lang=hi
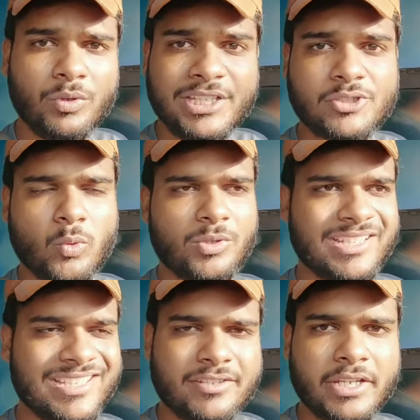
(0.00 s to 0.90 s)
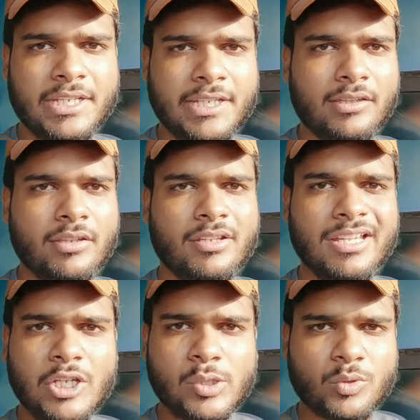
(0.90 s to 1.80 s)
उन्नीस कोच है इस ट्रेन के अंदर
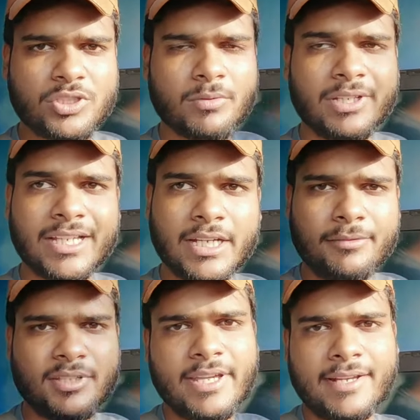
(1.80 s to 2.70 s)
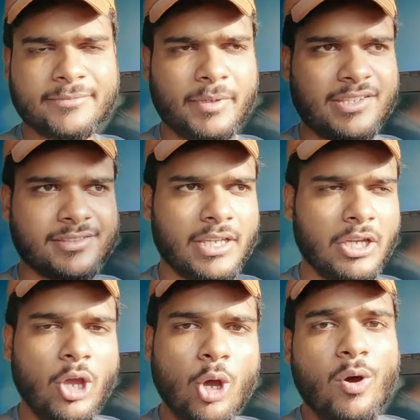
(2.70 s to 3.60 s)
कुछ ही वाली गरीब रहता एक्सप्रेस के
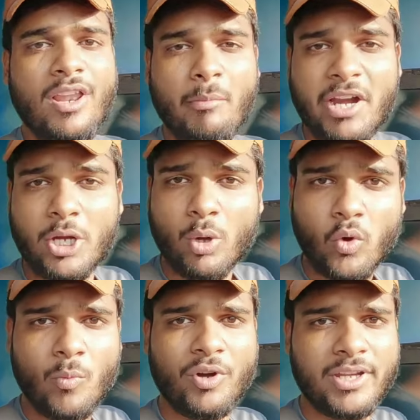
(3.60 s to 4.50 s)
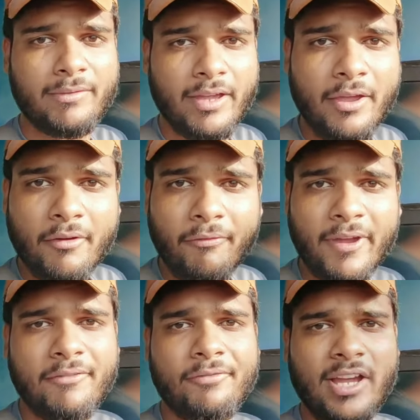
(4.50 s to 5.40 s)
और हमारी लोकोमोटिव है
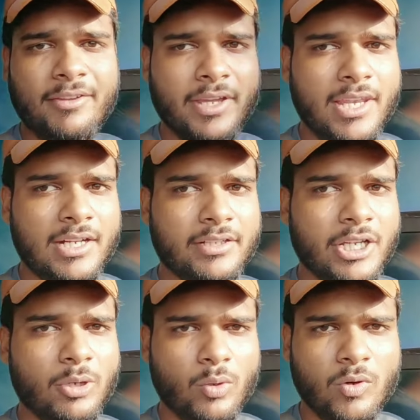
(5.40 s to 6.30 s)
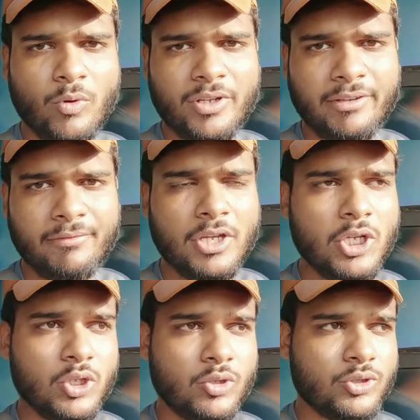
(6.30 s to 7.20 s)
वे फाइव इलेक्ट्रिक लोकोमोटिव
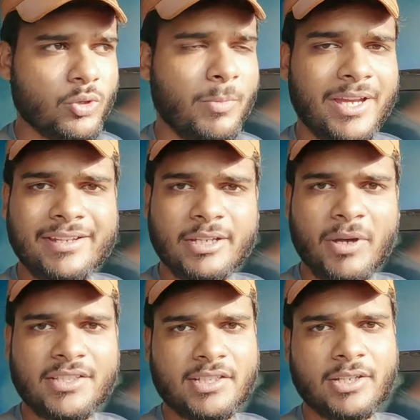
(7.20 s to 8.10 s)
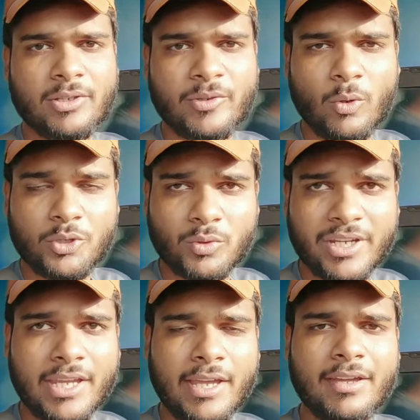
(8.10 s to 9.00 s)
जो भाई डिपार्चर हो
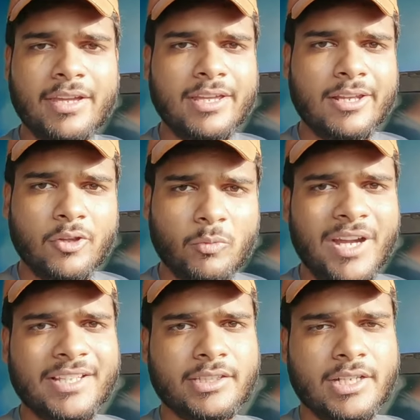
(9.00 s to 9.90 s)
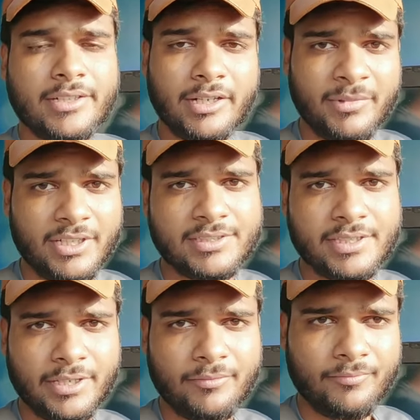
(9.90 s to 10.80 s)
चुकी है लुकमा तलक टर्मिनल से